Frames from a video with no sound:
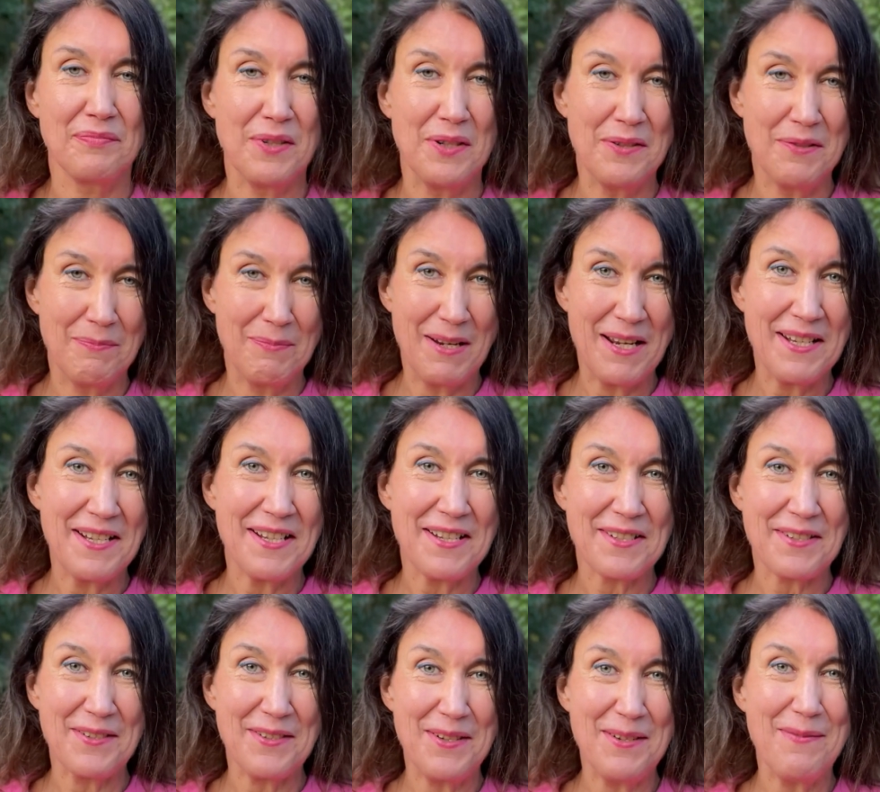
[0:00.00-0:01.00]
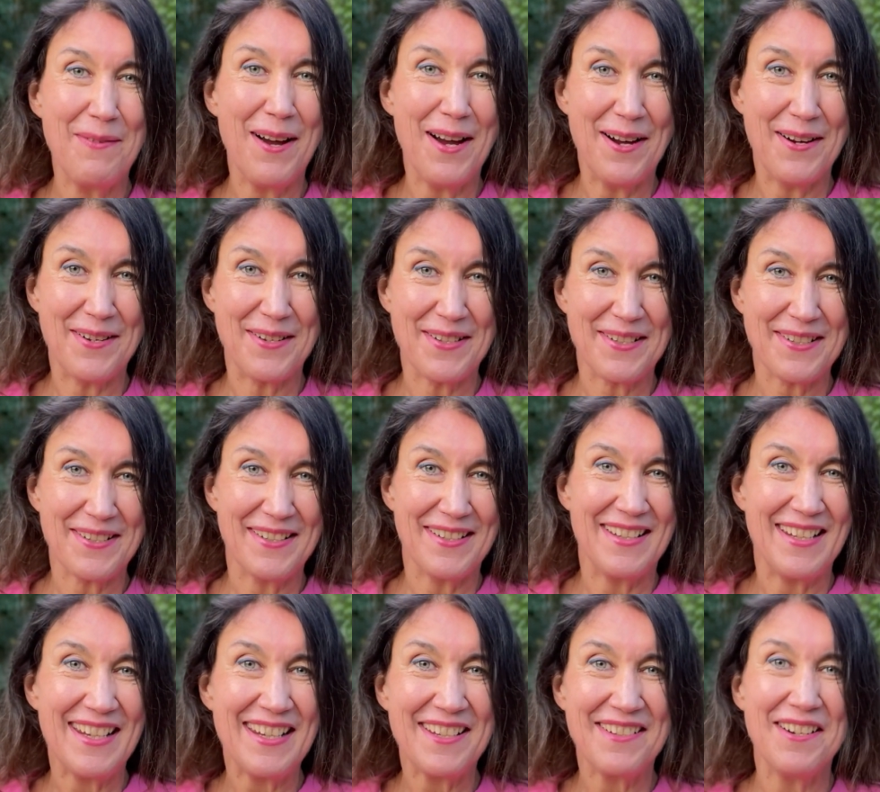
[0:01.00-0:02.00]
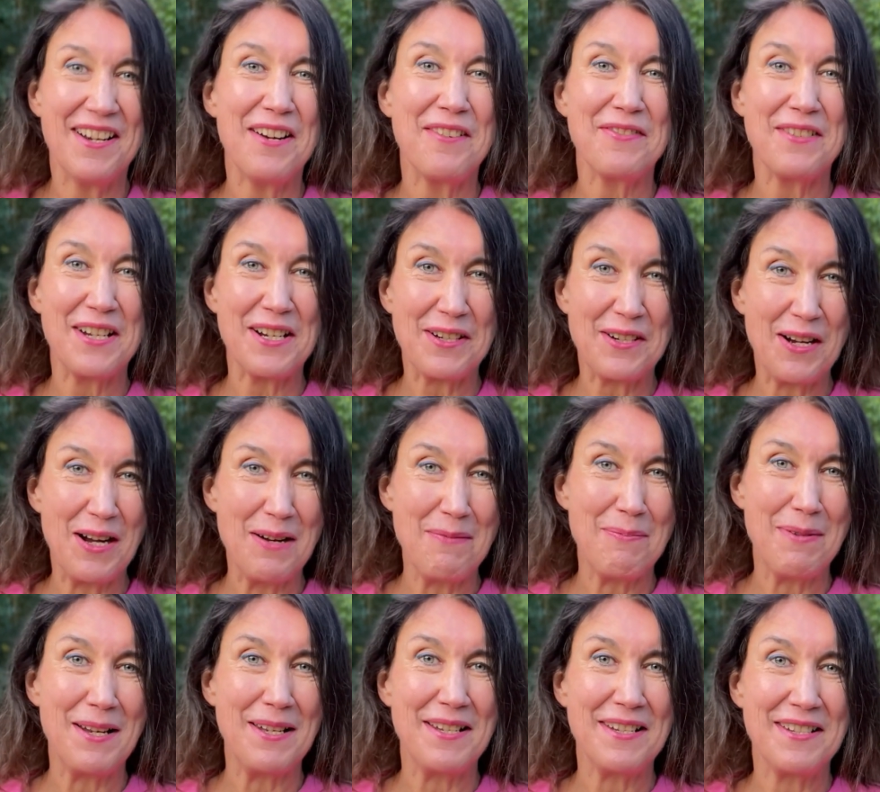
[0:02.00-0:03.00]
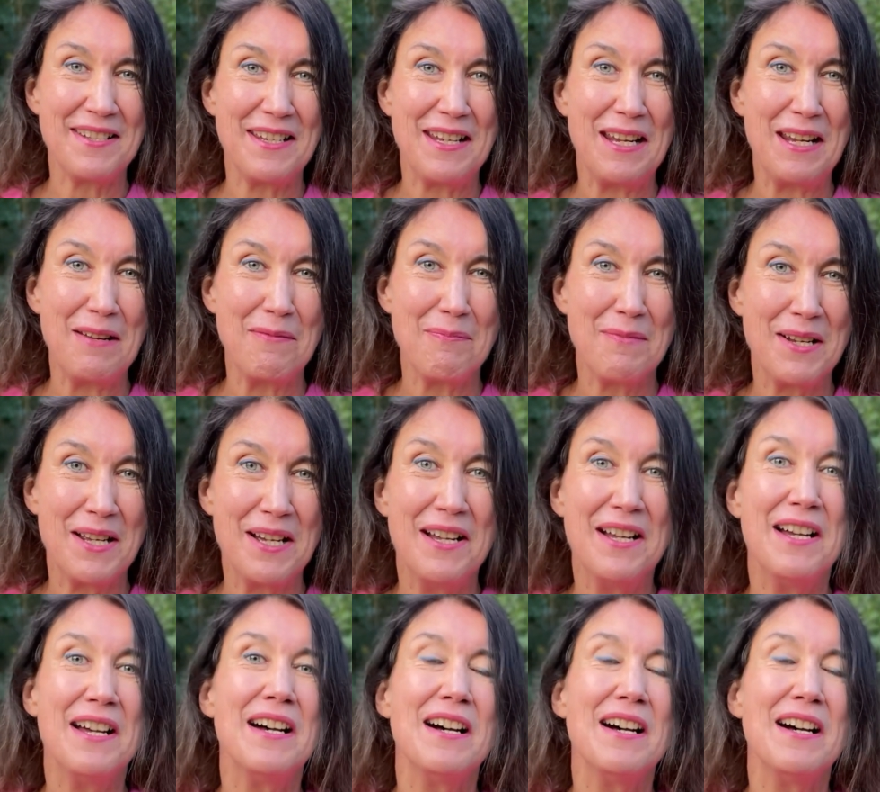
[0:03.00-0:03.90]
Probiert das ruhig mal aus. Nicht nur auf der körperlichen Ebene,